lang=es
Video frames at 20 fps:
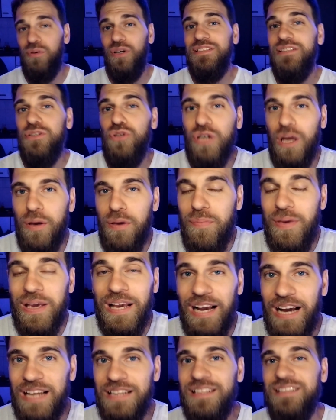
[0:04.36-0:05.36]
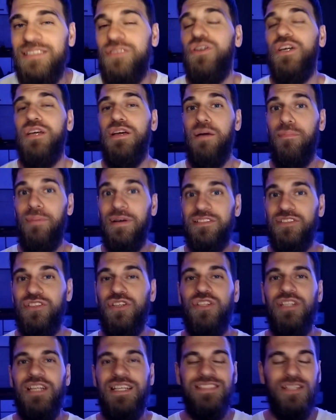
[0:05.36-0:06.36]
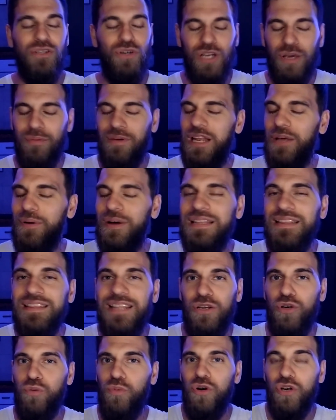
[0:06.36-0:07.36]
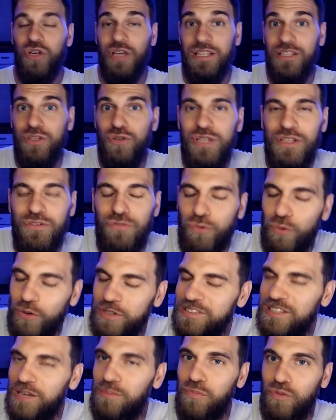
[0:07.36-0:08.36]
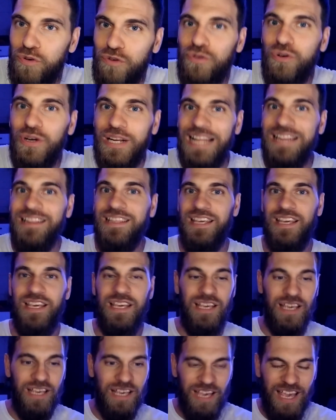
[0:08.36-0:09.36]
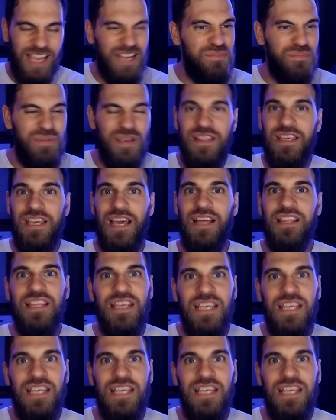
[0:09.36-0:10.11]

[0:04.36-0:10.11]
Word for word: porque es algo que a mí me encanta, es algo que me apasiona, es algo que me levanta el humor, que tiene una influencia muy grande en mi día a